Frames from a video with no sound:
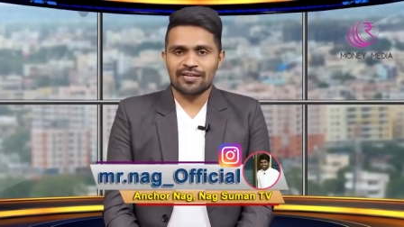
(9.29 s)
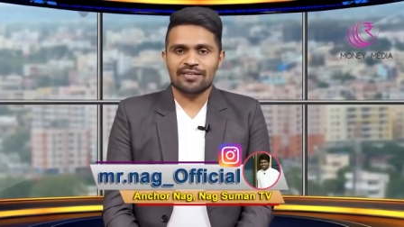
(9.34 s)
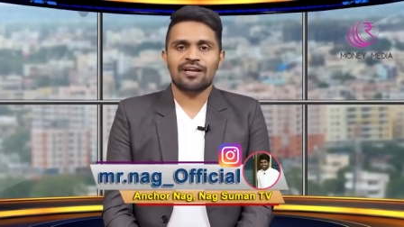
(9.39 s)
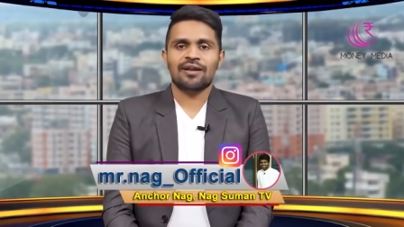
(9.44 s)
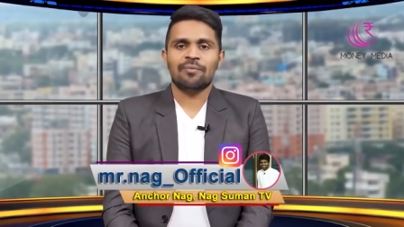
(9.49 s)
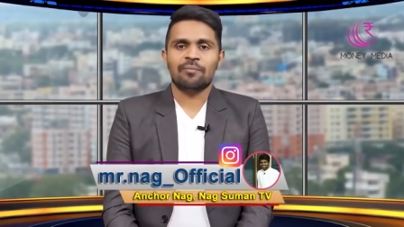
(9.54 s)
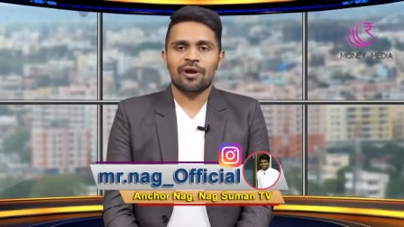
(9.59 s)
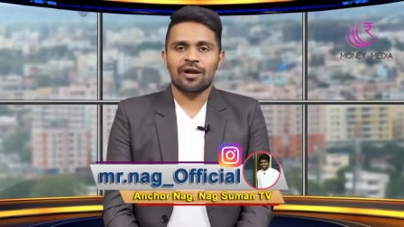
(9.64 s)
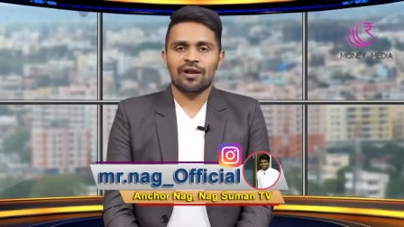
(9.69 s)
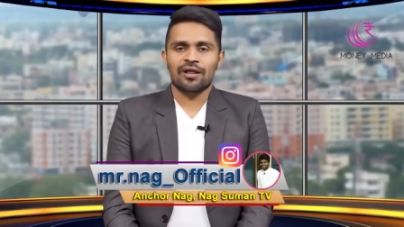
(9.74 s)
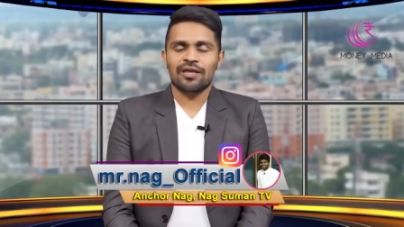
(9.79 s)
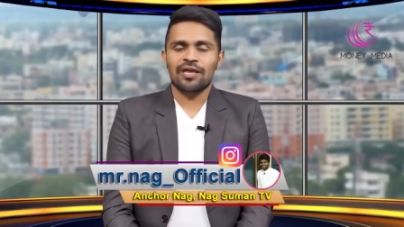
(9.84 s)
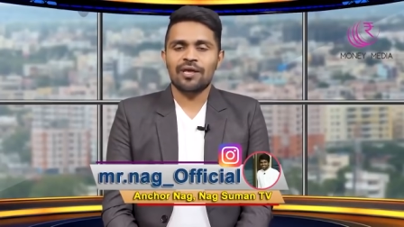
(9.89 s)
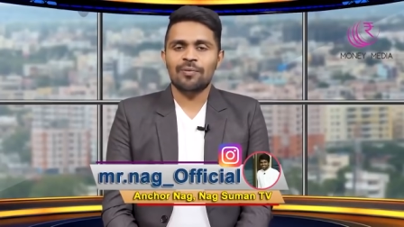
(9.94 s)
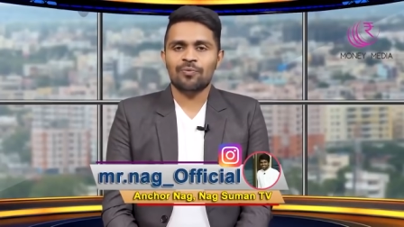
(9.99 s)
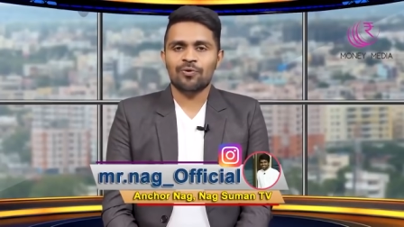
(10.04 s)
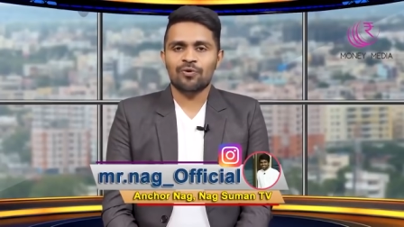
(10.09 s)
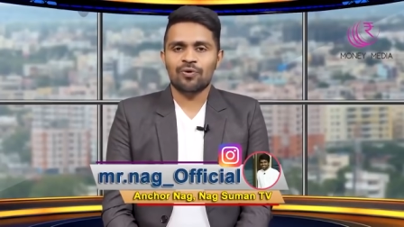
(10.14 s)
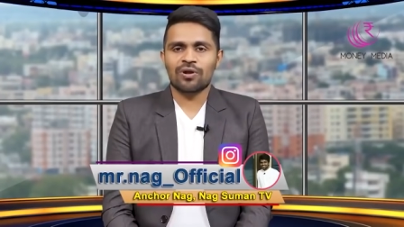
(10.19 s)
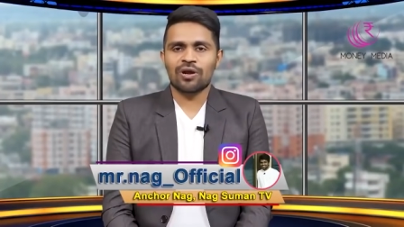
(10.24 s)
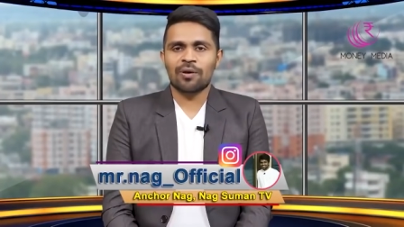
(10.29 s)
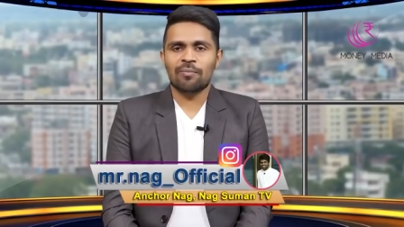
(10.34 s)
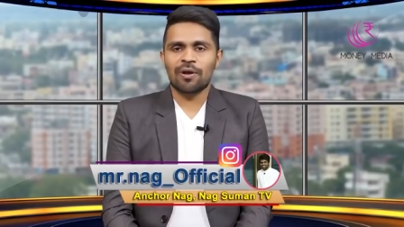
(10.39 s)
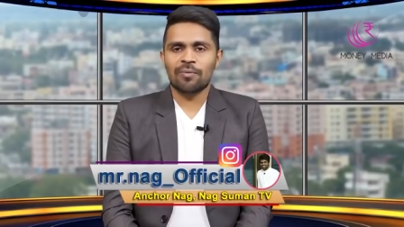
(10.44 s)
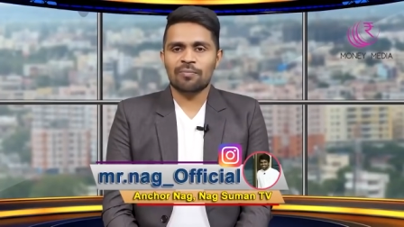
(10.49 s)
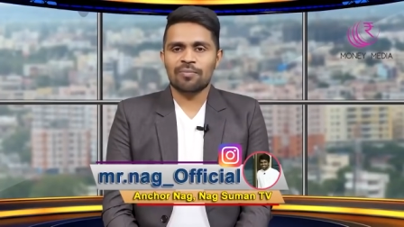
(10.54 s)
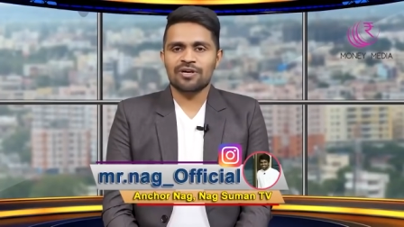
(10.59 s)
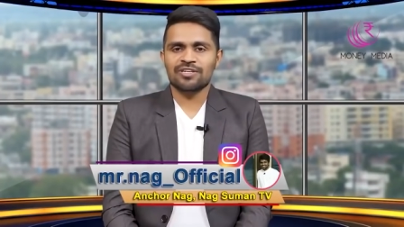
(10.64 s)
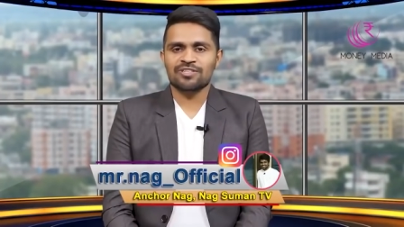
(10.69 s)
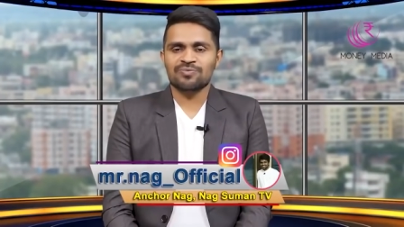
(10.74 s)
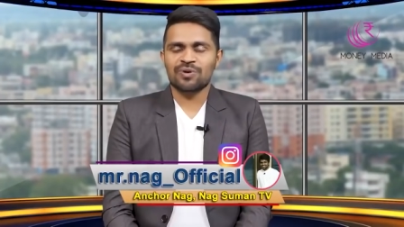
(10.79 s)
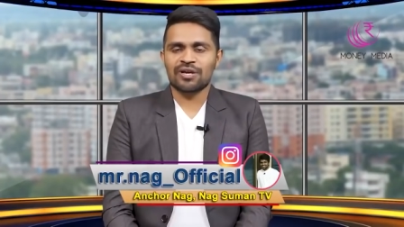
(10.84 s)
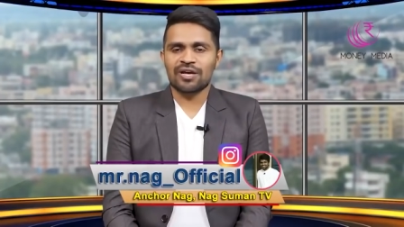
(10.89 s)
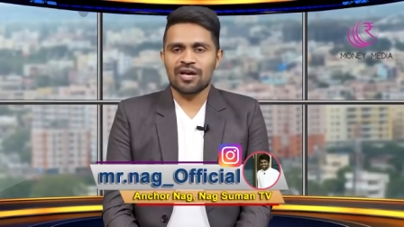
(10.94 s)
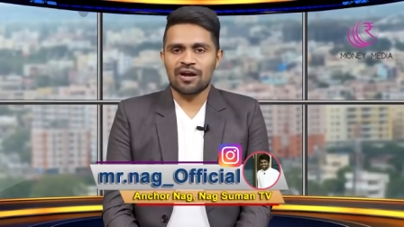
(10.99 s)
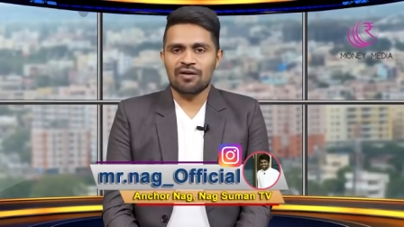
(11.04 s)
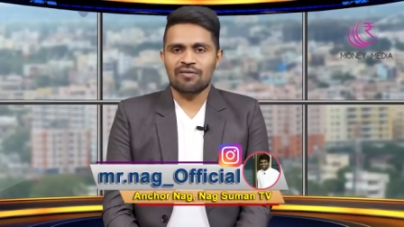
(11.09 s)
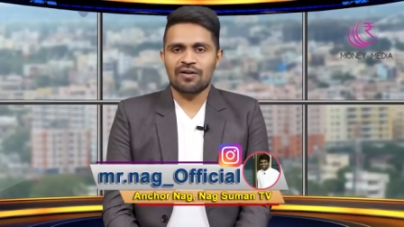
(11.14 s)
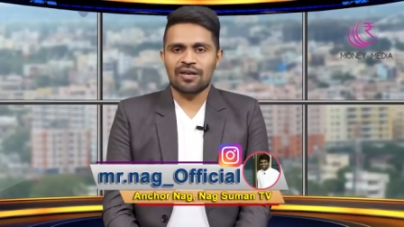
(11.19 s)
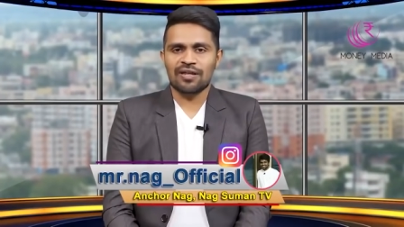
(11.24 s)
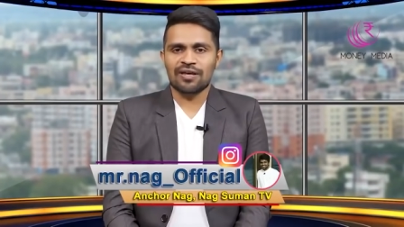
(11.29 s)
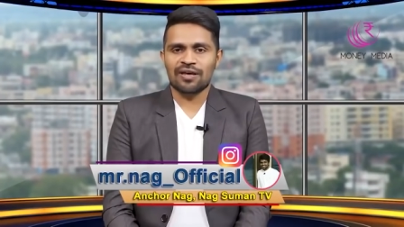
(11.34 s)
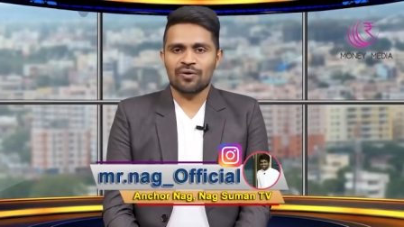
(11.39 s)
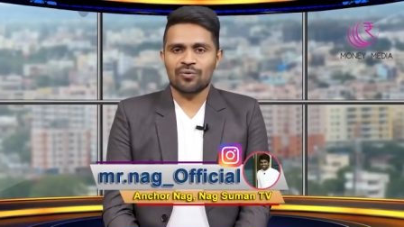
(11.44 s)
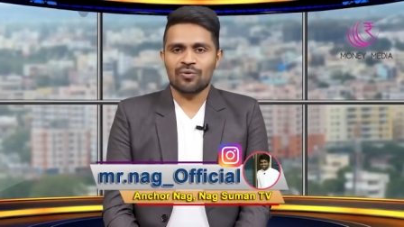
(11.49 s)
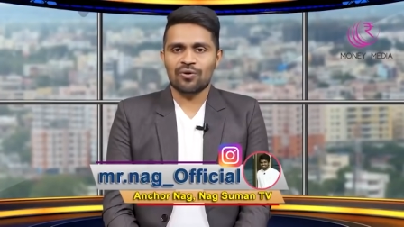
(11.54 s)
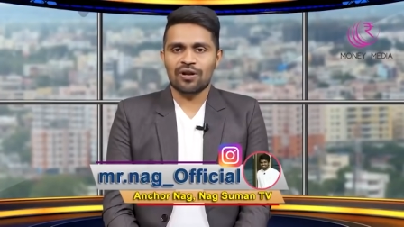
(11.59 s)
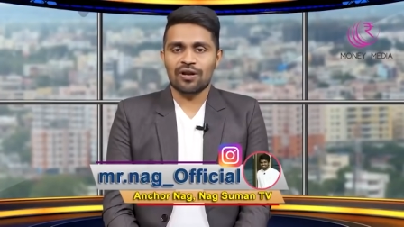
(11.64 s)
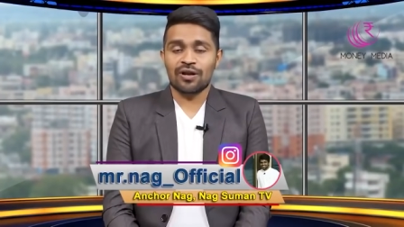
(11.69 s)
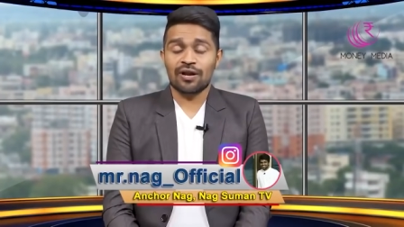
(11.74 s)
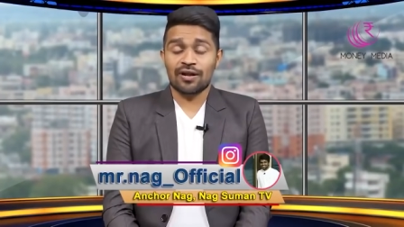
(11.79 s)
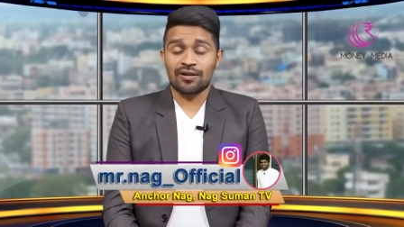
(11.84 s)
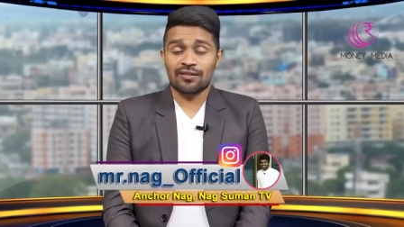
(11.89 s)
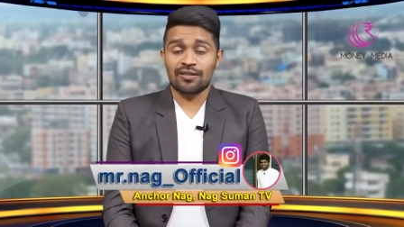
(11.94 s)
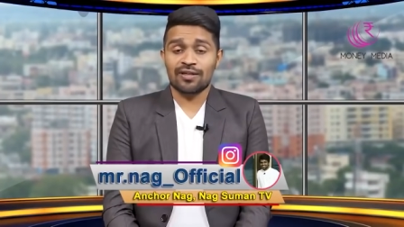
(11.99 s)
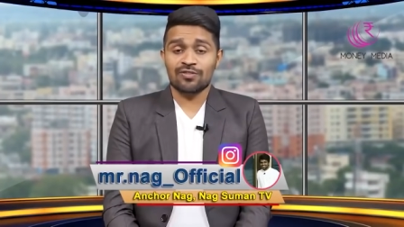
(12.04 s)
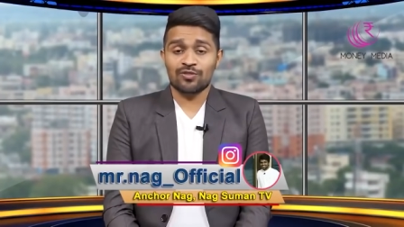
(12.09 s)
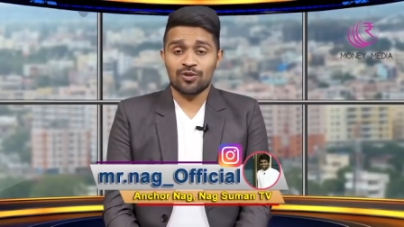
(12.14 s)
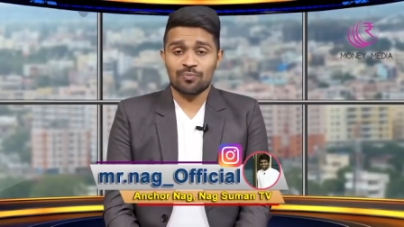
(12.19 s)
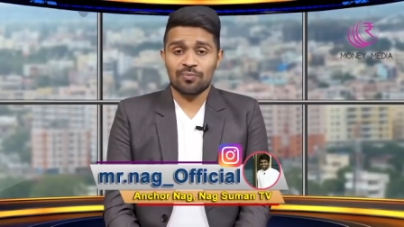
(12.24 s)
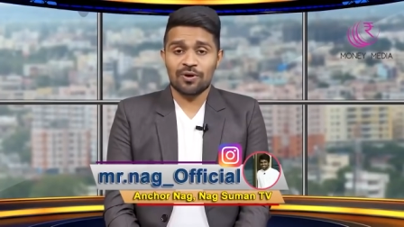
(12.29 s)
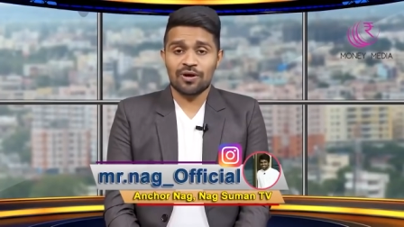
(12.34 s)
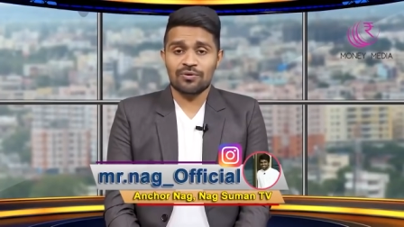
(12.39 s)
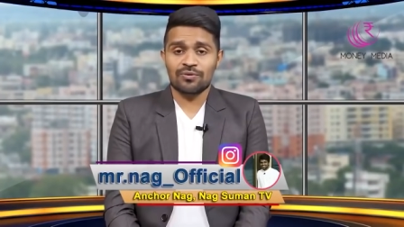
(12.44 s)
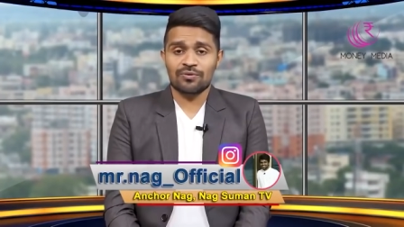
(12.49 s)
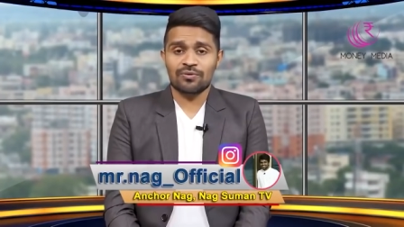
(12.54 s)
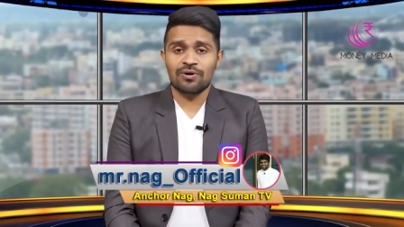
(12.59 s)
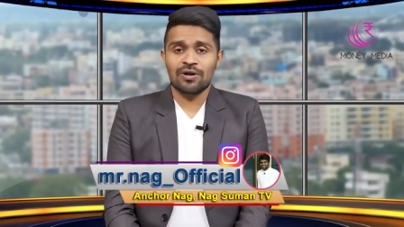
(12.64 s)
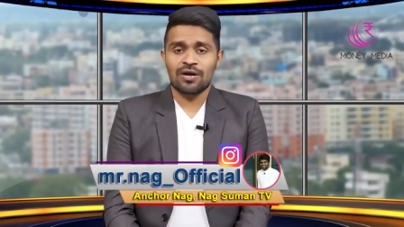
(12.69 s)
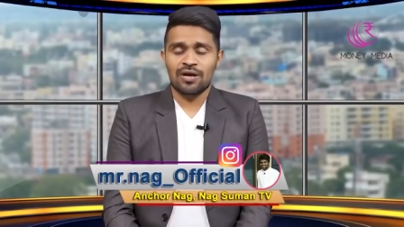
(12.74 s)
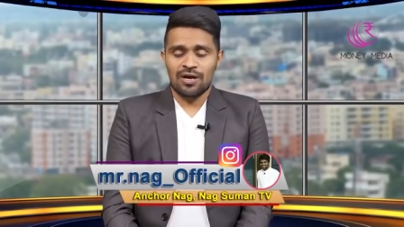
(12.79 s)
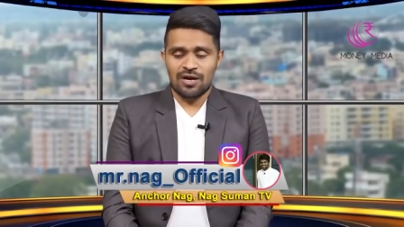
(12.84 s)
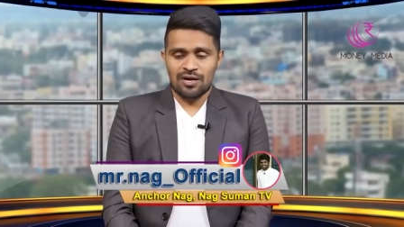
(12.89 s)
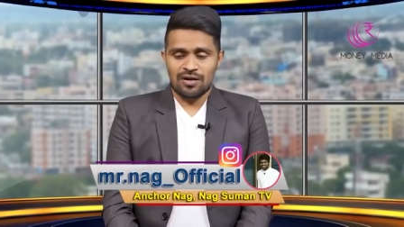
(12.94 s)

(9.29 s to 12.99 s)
ఎంటర్టైన్మెంట్ ఈ ప్రోగ్రామ్ అప్డేట్స్ మీకు కావాలి అనుకుంటే అండ్ దాంతోపాటు